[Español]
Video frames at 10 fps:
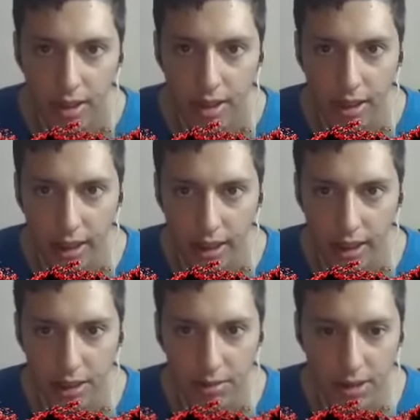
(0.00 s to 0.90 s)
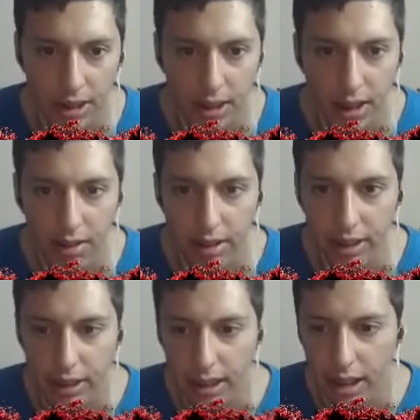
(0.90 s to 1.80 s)
Eh, ¿Qué tenemos aquí?
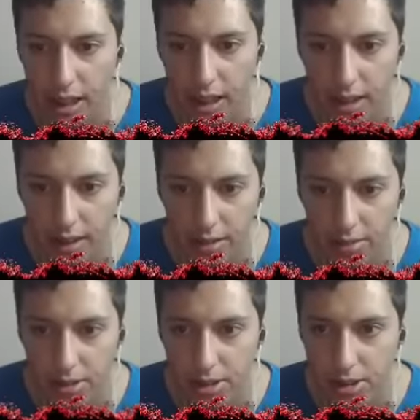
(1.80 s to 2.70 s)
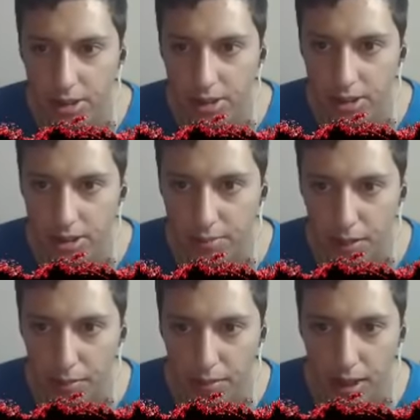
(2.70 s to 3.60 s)
Lavandería, tenemos bla
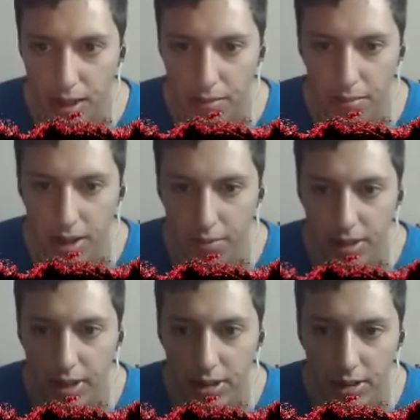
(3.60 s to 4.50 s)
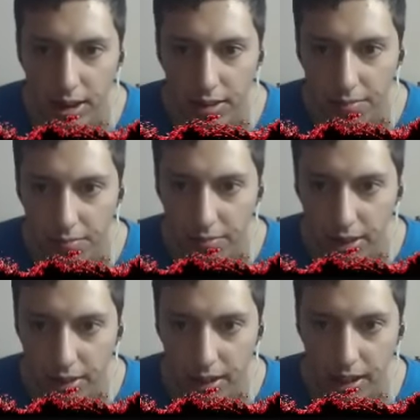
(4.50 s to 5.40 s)
bla bla bla bla. Miren, solarium. A
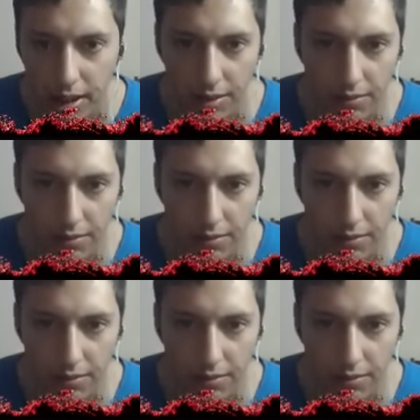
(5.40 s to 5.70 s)
ver qué hay acá.